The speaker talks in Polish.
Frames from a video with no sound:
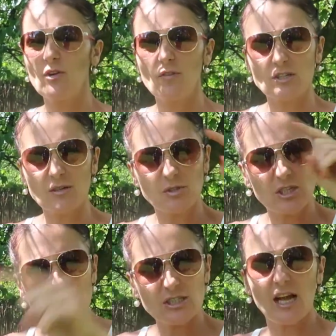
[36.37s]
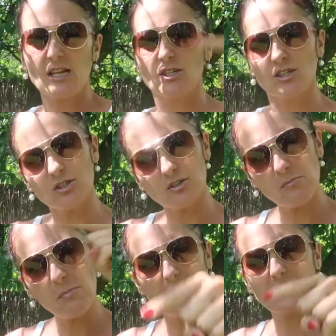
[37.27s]
a ja uważam, że jest inaczej, jeszcze
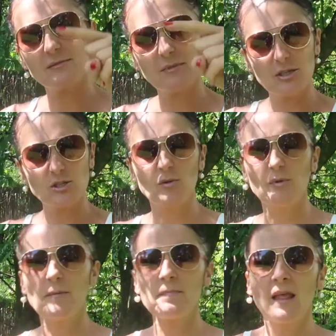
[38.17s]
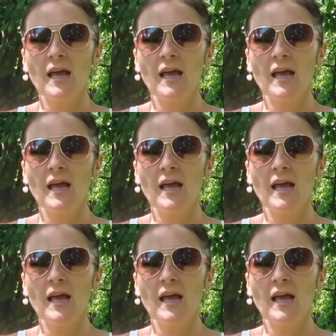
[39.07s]
tym palcem tak dziobią.